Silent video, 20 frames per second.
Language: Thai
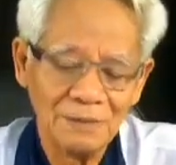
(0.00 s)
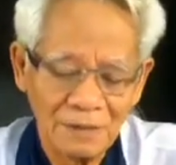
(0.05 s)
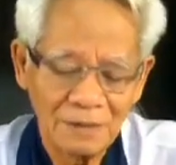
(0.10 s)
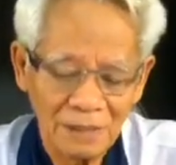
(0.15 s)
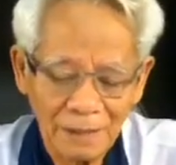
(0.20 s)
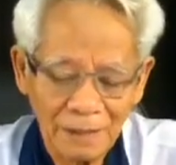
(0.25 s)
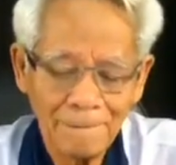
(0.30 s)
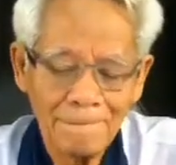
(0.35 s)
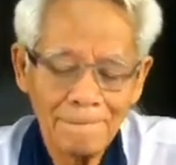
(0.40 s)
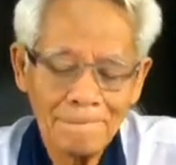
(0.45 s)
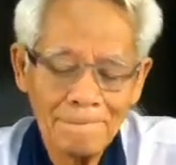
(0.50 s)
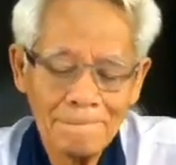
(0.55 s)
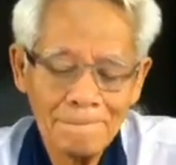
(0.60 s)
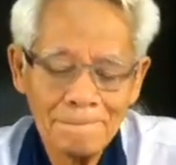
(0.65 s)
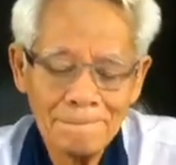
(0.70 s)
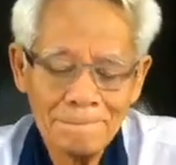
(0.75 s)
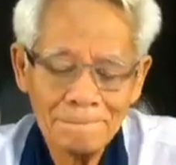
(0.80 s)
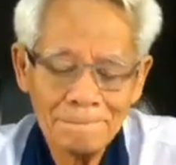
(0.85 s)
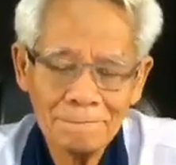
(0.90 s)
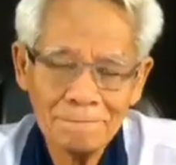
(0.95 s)
นะครับ
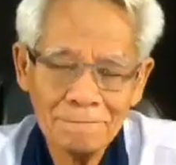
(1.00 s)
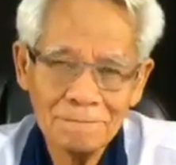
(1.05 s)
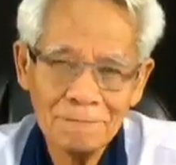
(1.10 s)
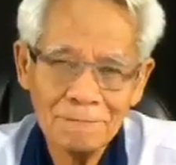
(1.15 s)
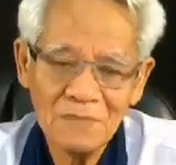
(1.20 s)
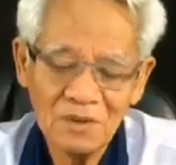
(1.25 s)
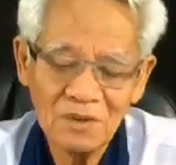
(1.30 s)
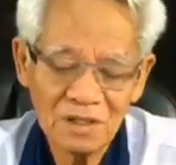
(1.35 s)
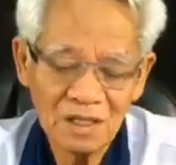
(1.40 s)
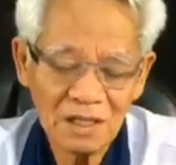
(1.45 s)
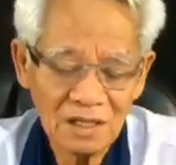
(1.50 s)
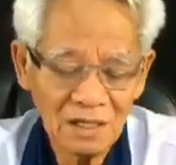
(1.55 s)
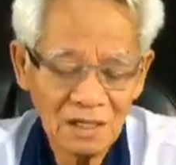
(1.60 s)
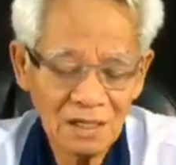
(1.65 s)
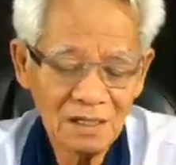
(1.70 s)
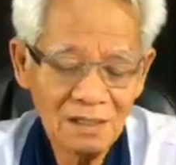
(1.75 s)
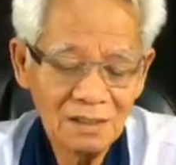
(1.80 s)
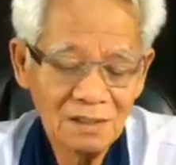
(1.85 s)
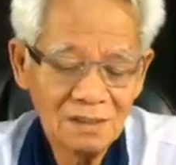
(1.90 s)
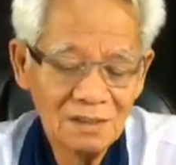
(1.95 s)
โอเค
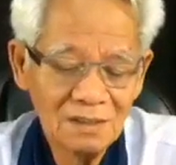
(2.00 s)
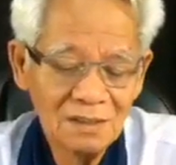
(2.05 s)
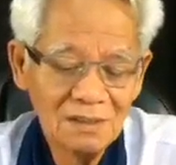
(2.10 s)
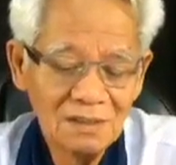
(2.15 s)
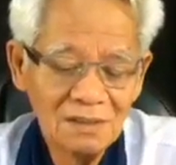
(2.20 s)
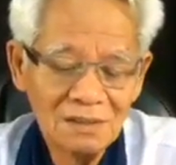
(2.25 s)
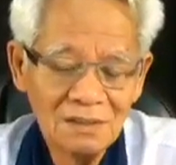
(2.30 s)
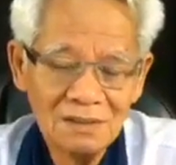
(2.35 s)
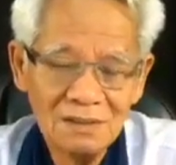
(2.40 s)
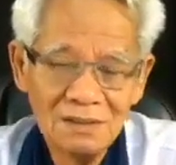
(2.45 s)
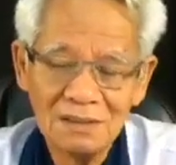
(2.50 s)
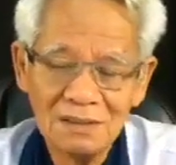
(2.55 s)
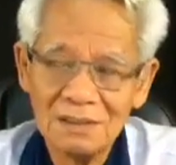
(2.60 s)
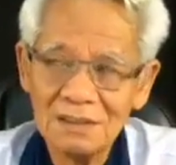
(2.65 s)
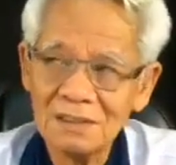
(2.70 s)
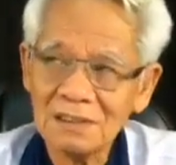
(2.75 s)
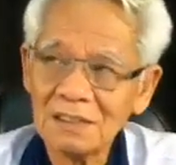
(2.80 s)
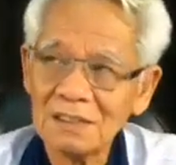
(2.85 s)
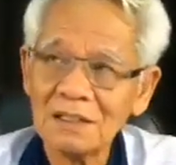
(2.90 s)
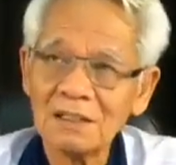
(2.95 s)
นะ
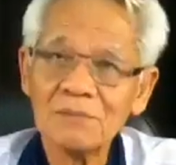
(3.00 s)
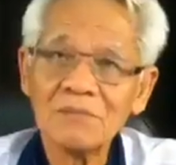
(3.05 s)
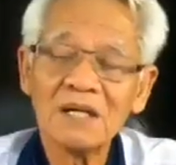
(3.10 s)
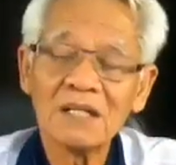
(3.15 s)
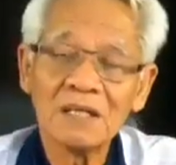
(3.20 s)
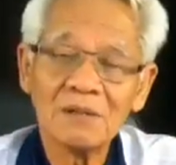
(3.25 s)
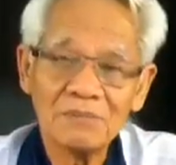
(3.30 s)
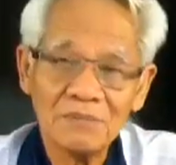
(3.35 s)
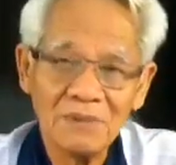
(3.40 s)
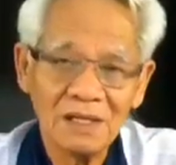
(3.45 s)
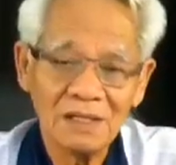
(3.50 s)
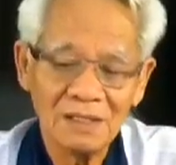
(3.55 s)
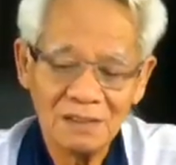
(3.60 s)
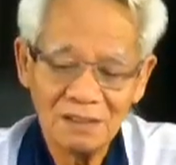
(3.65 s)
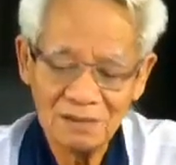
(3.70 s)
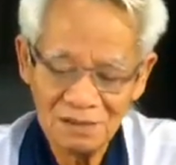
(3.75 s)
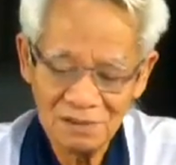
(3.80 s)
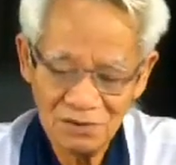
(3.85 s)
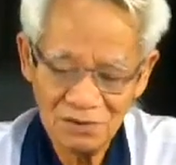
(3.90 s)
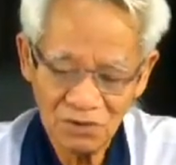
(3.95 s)
เกิดมาทำไม
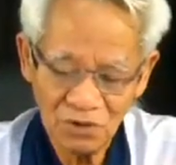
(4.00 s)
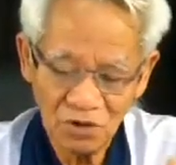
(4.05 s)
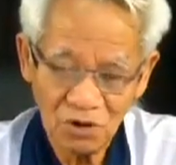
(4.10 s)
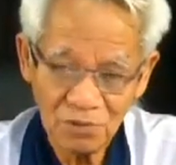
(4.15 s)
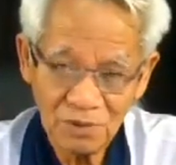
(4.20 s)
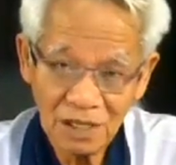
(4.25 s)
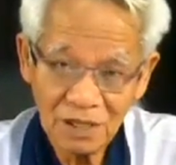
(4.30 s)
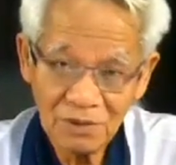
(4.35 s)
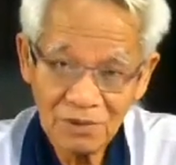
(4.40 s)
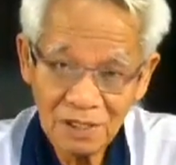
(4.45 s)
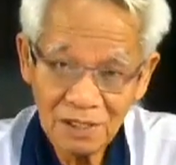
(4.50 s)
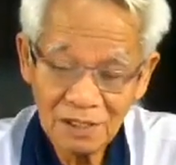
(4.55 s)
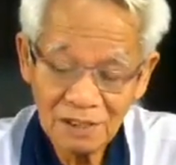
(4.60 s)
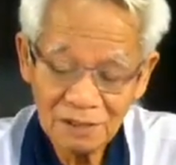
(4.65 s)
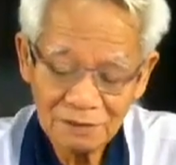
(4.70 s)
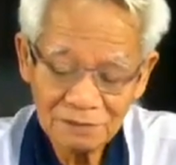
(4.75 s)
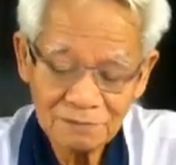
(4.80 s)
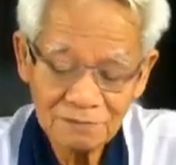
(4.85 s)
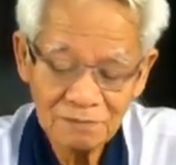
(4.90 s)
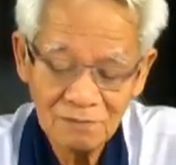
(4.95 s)
ตอบแล้วนะ
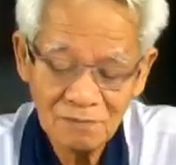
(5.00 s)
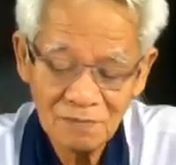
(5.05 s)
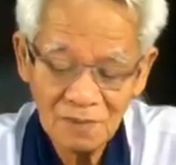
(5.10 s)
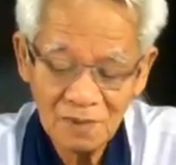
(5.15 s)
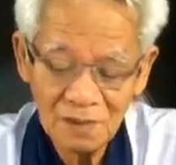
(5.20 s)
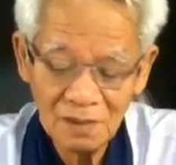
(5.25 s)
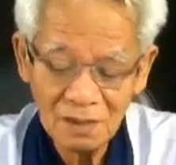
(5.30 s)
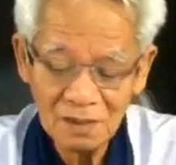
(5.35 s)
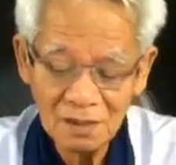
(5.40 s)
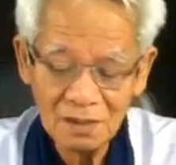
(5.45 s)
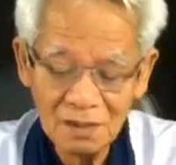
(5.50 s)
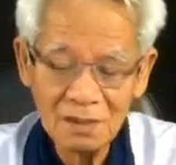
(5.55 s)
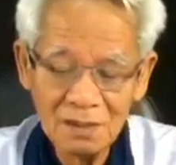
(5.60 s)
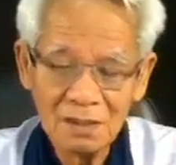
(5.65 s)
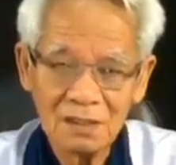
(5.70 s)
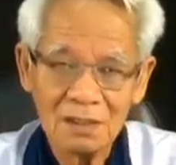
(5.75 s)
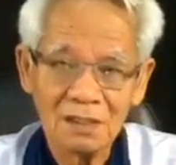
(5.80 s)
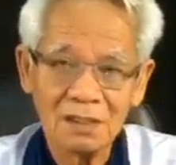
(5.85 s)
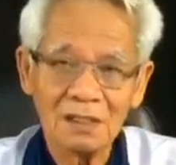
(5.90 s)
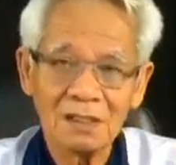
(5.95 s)
ฮะ
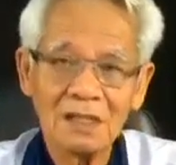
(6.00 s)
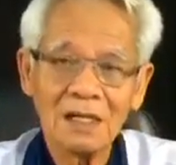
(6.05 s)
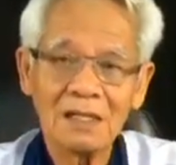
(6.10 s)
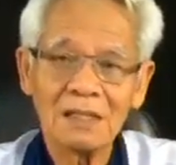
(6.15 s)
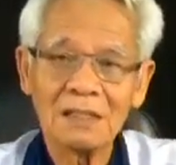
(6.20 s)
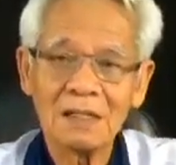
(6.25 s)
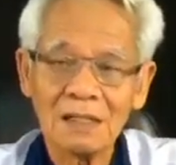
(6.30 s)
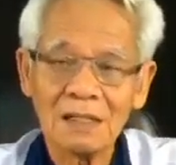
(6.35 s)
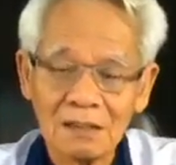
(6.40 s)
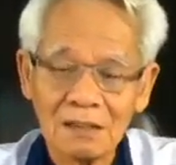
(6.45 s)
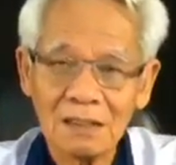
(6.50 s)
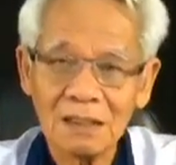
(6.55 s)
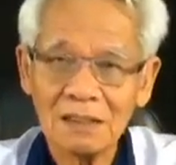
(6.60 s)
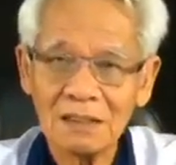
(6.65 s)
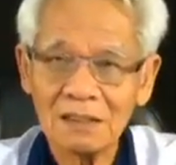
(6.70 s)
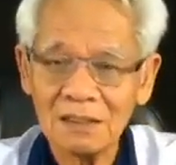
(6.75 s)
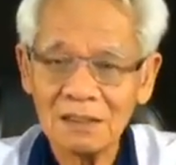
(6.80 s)
เกิดได้อย่างไร